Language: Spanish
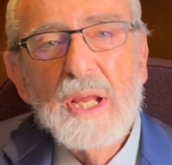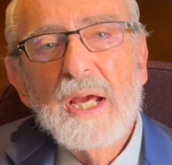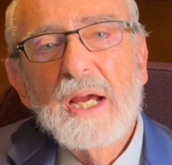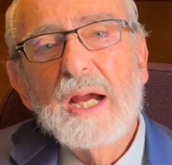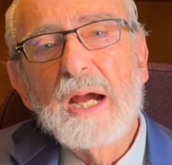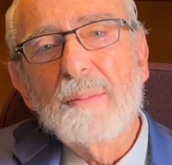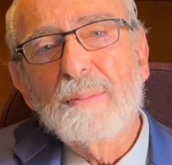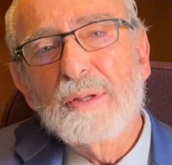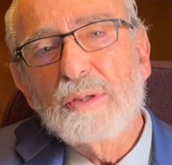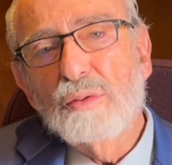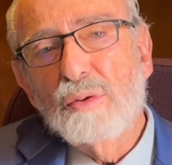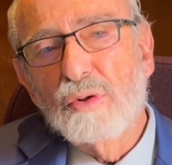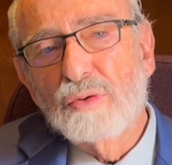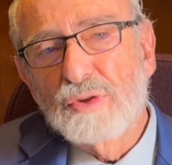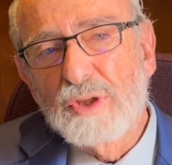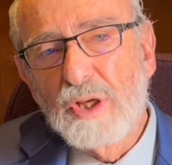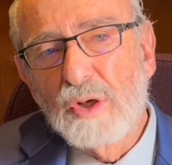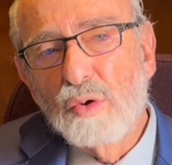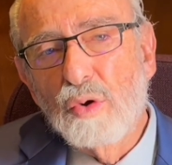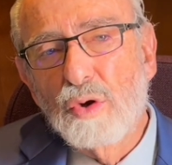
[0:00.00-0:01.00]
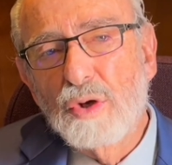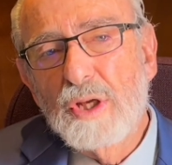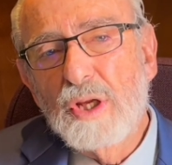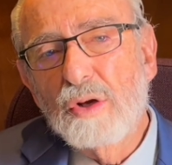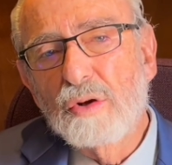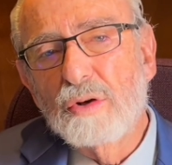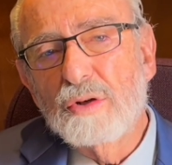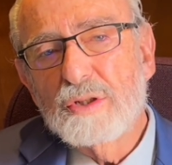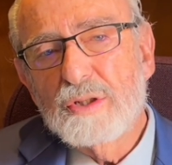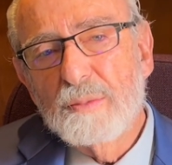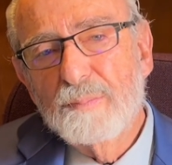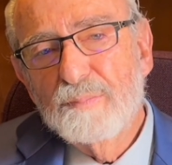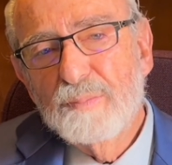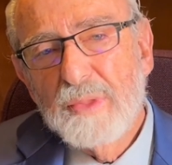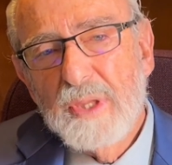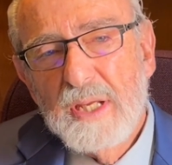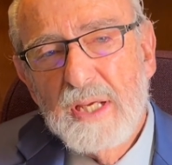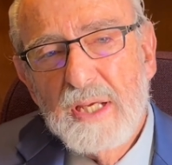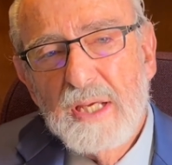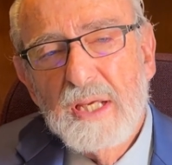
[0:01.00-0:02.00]
capítulos icónicos
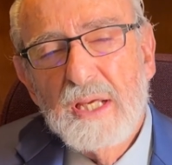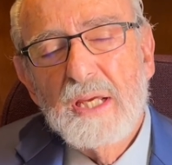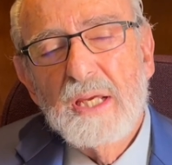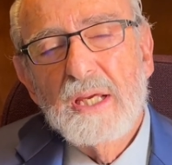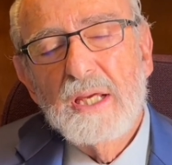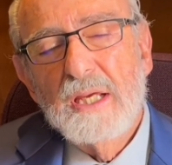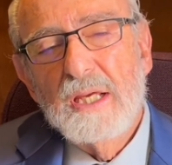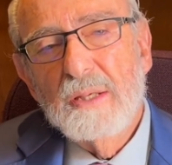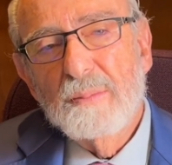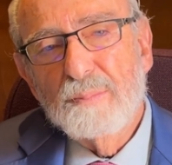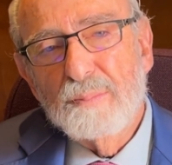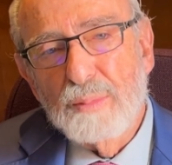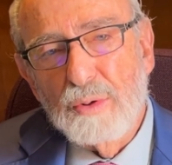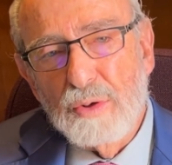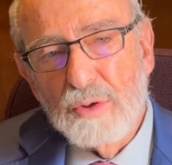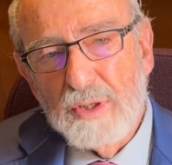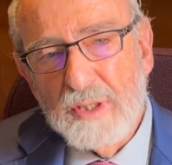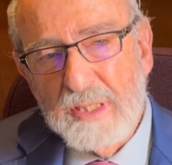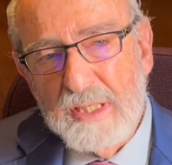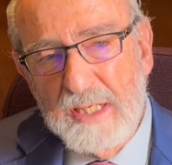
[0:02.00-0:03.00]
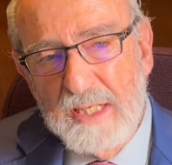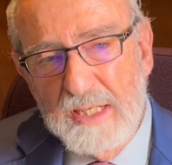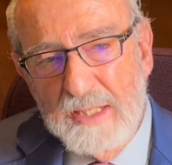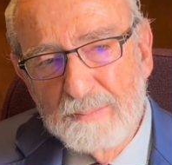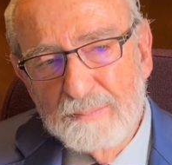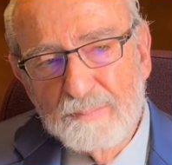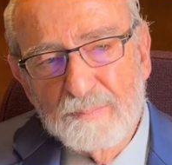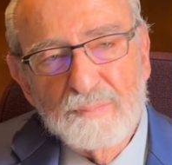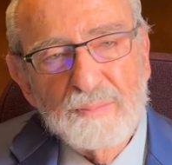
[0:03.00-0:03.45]
porque